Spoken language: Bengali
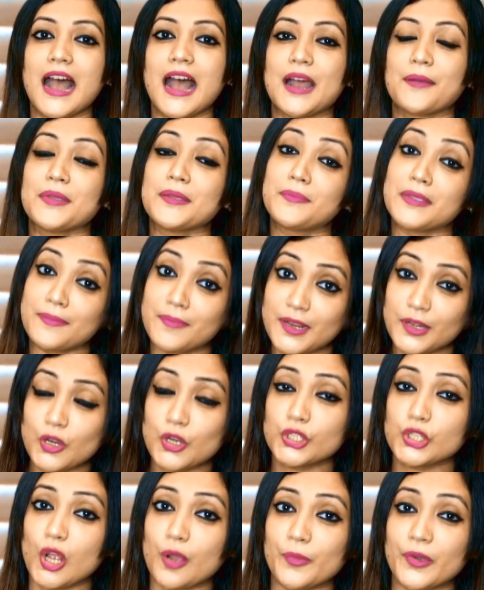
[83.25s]
আমি বিভিন্ন
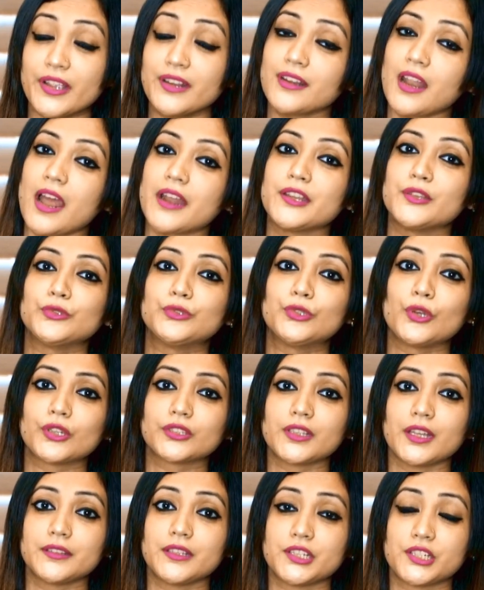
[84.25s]
সময় নারী
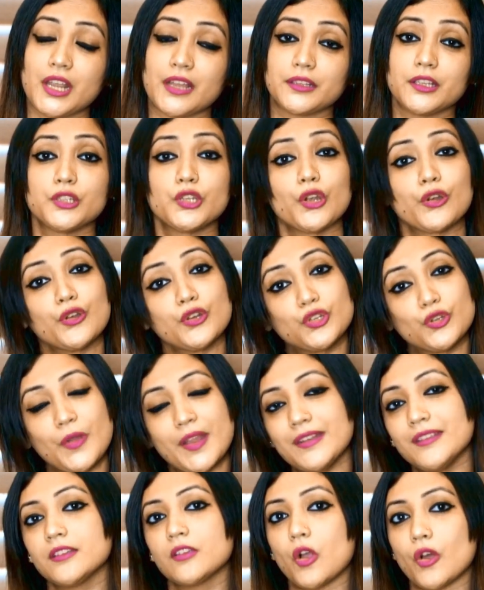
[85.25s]
উদ্যোক্তাদের সাথে যখন
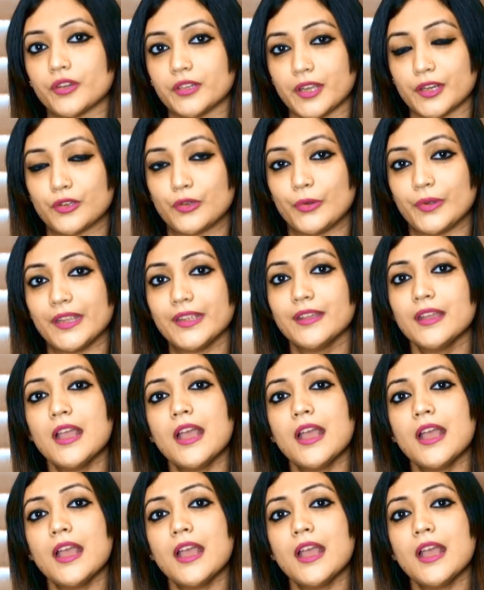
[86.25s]
ট্রেনিং কন্ডাক্ট করি